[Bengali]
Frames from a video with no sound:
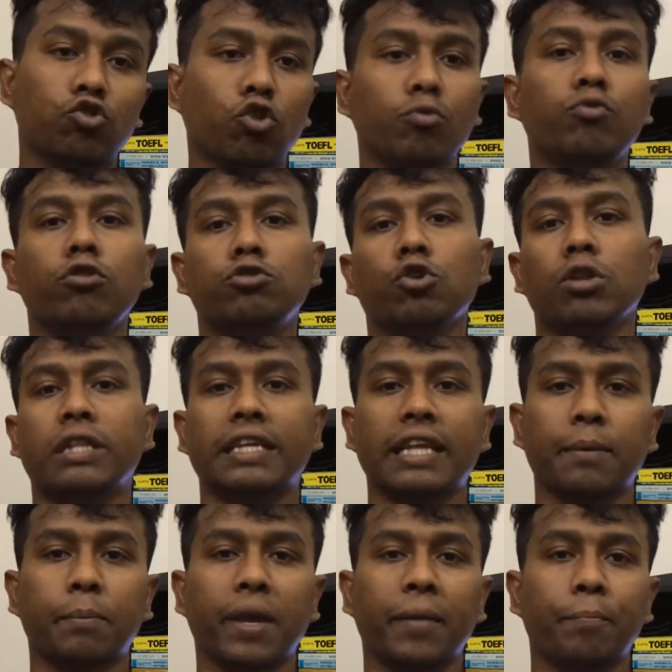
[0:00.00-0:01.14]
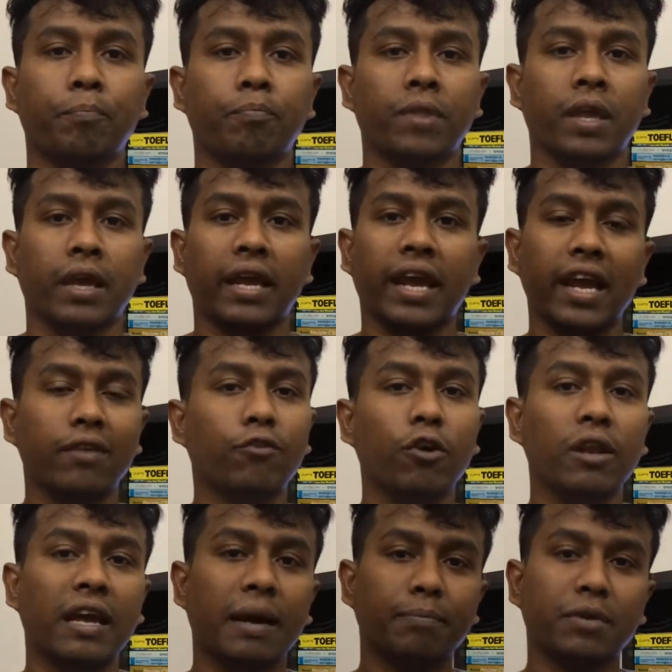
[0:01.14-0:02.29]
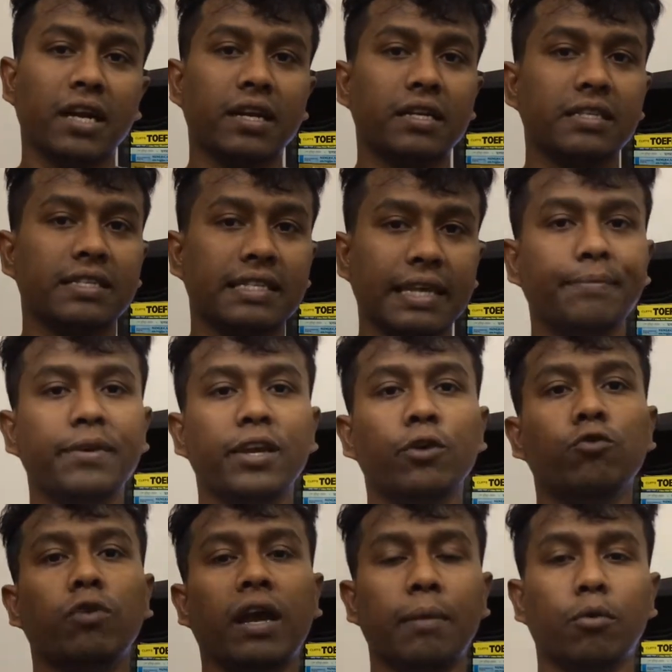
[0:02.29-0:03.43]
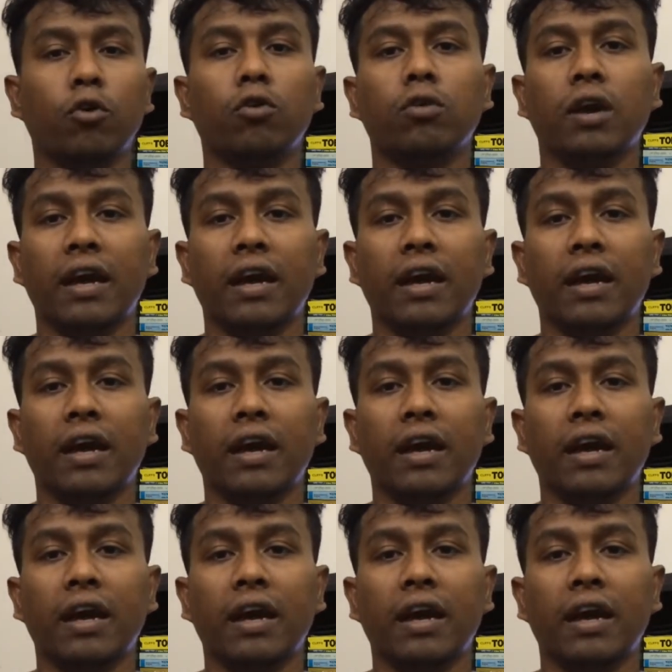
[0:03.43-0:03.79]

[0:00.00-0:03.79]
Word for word: তবুও চলতে থাকবে এর ফলে আপনার সিপিইউ এবং